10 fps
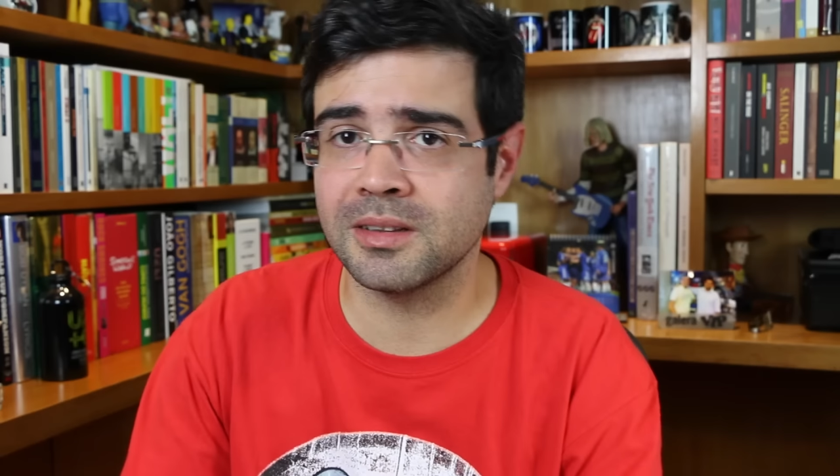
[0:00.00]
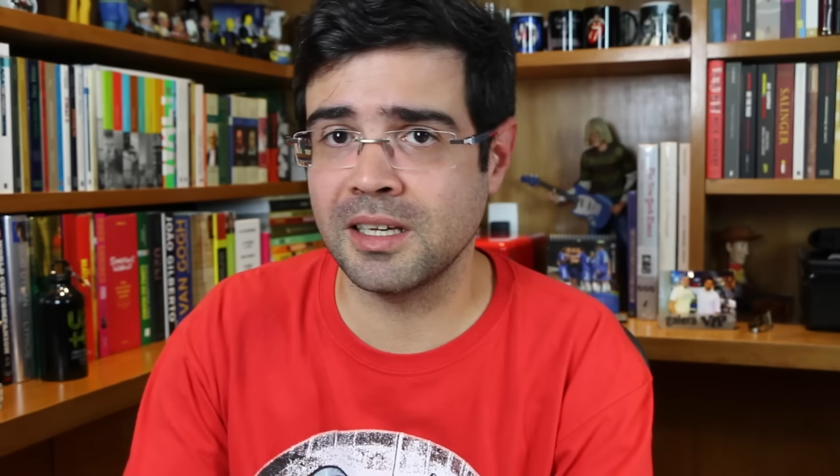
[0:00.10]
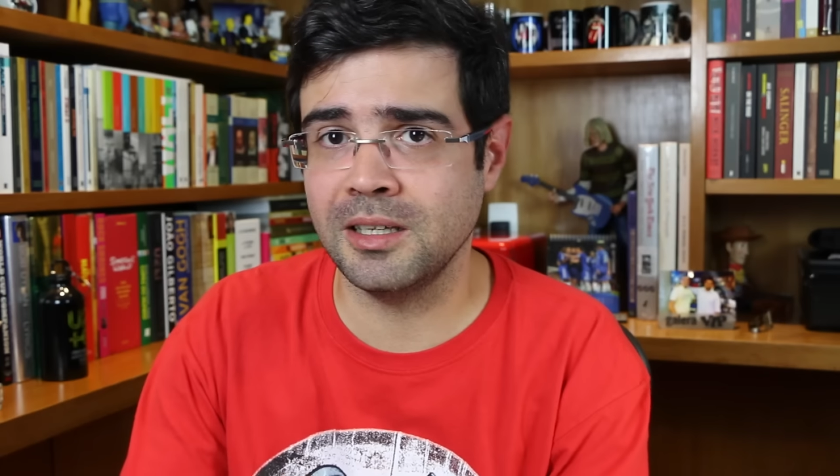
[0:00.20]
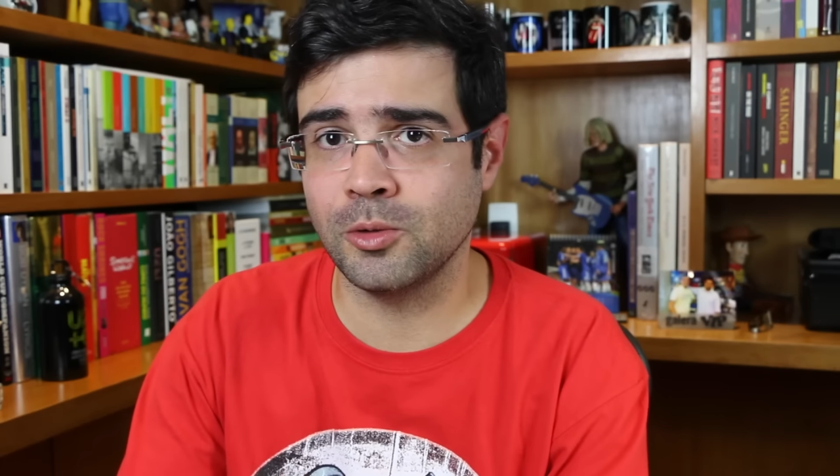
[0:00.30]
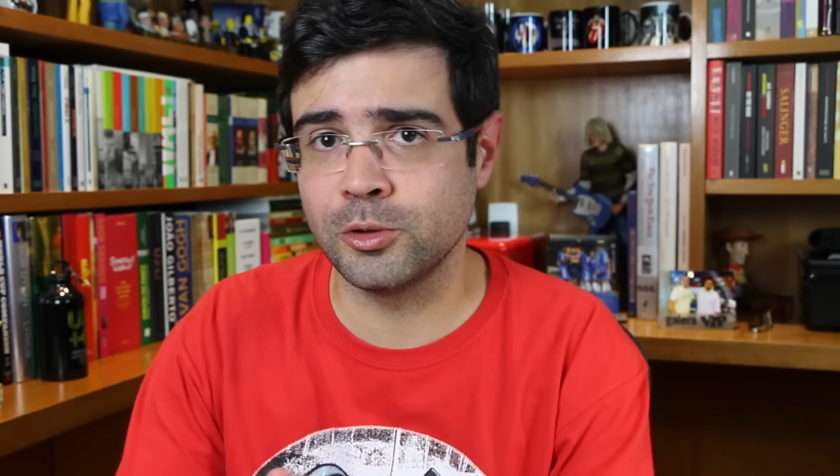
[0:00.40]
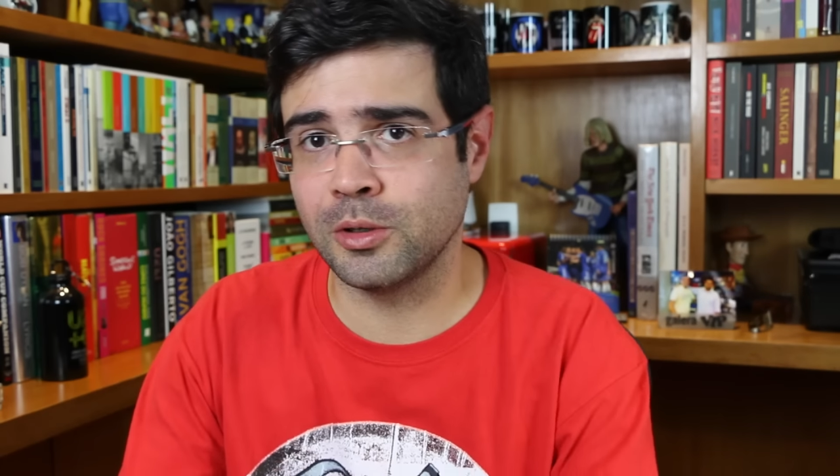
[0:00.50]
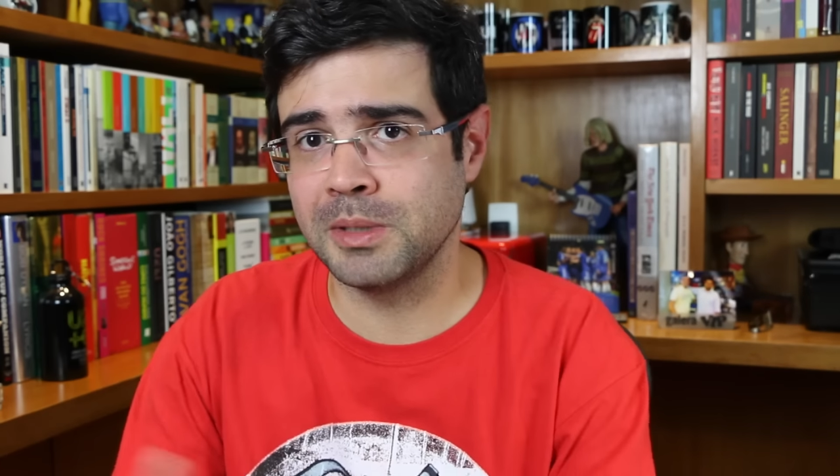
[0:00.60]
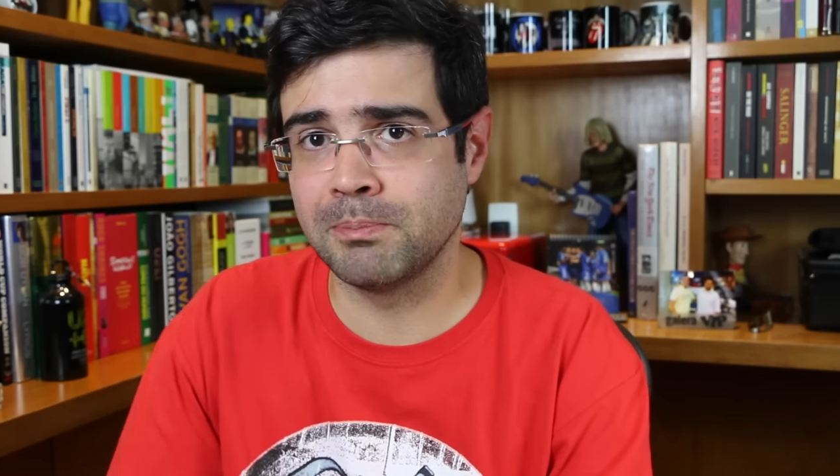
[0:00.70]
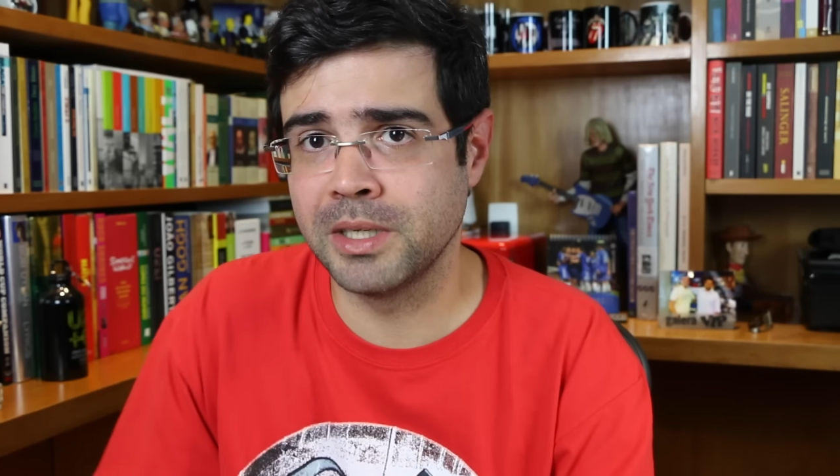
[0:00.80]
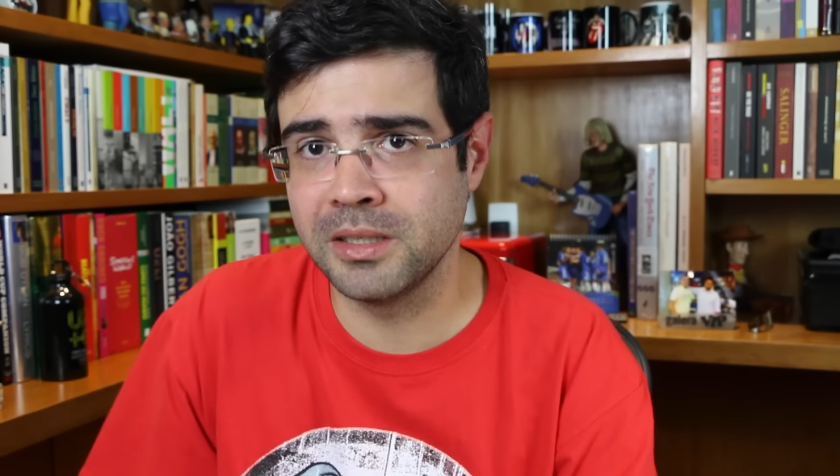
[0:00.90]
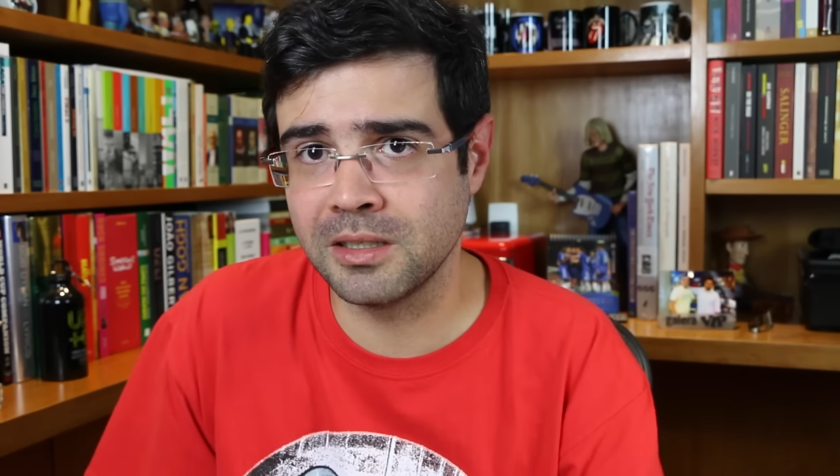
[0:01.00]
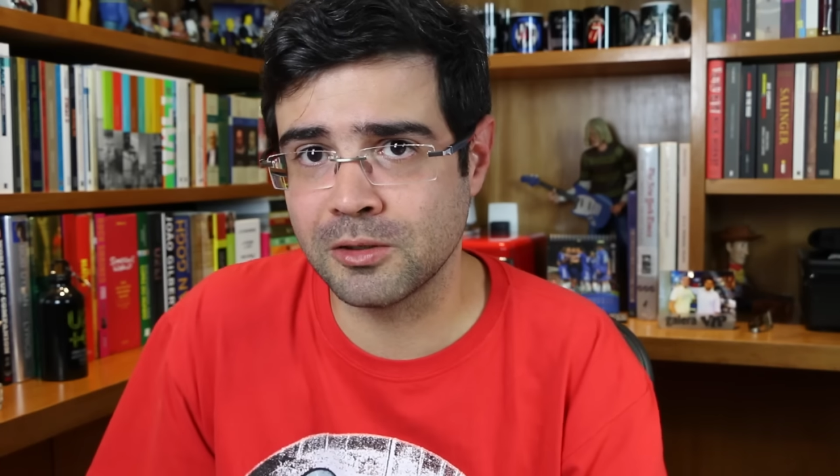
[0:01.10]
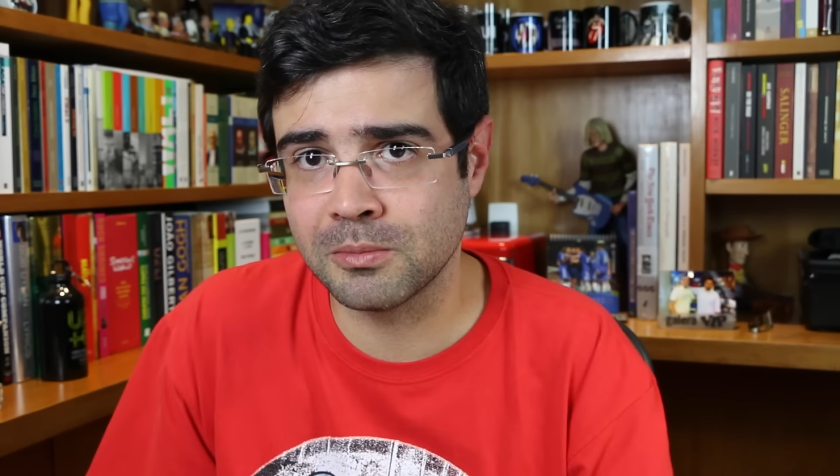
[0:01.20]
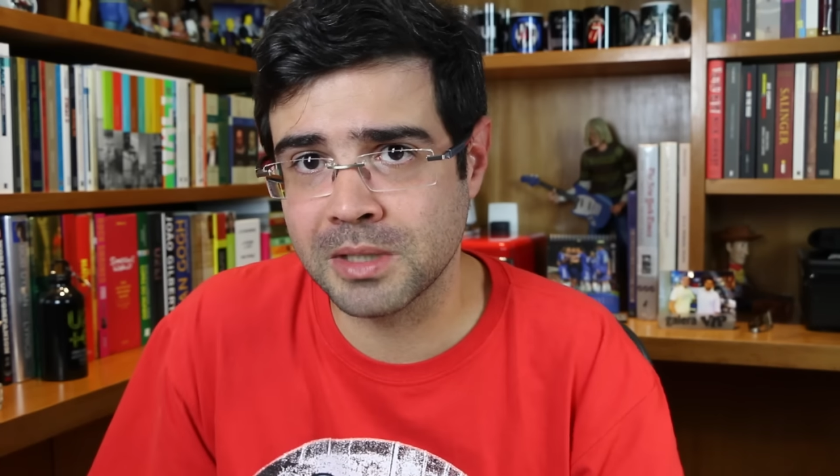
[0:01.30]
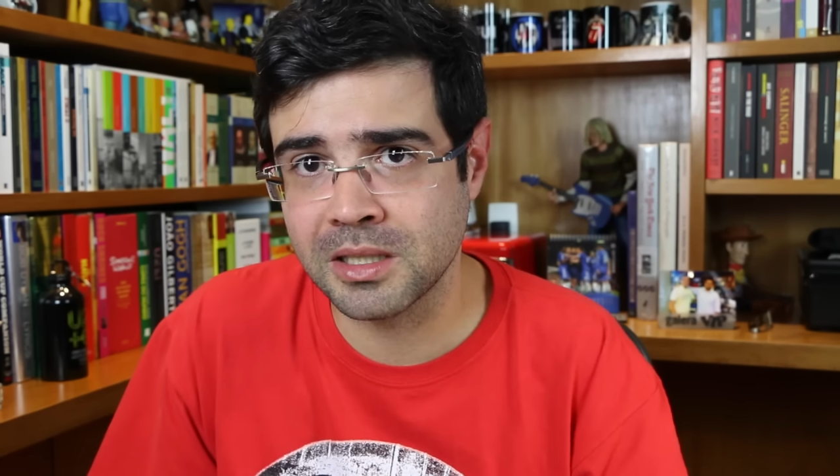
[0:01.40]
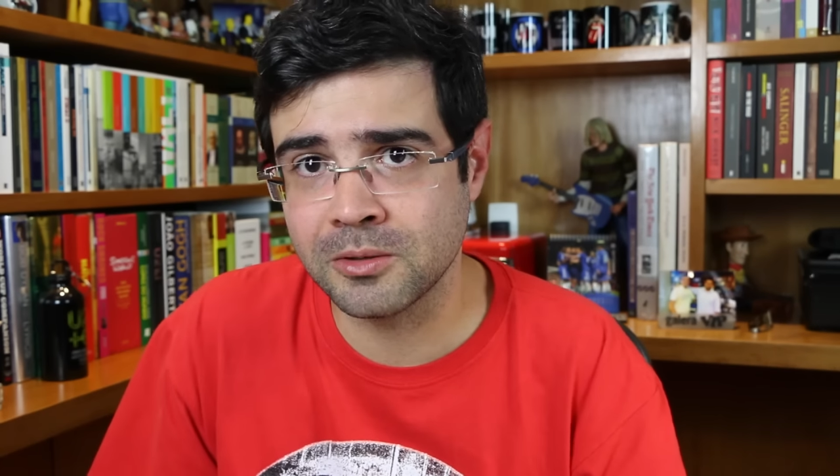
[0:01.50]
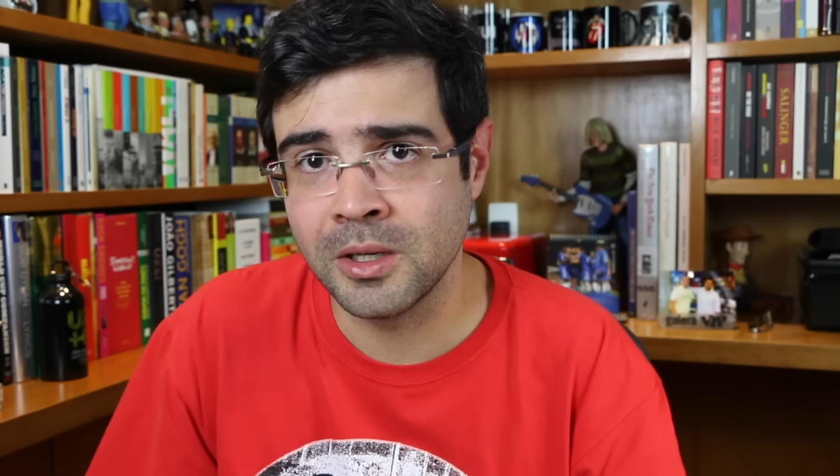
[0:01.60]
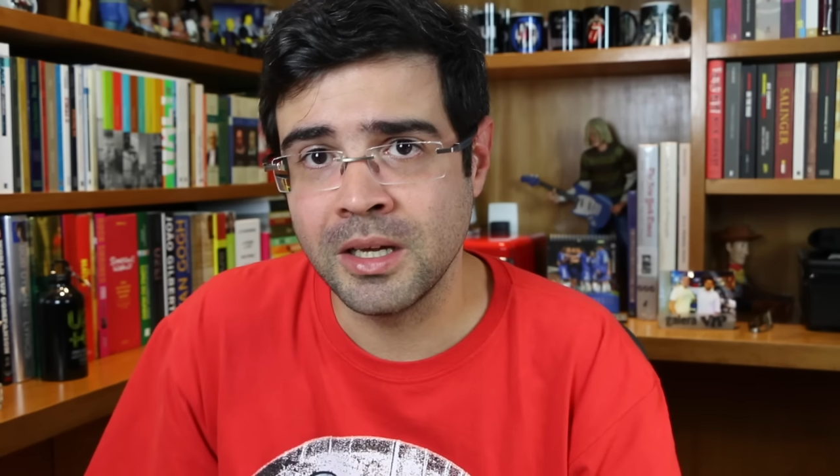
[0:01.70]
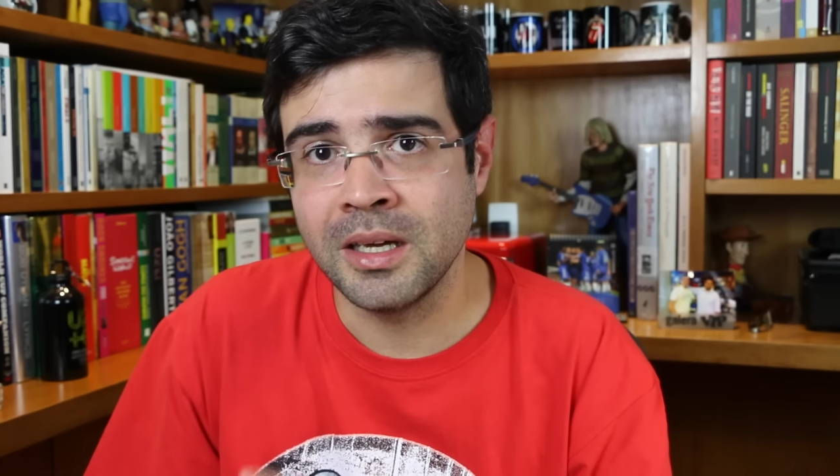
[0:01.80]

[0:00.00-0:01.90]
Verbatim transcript: tem o nome Mangue no meio.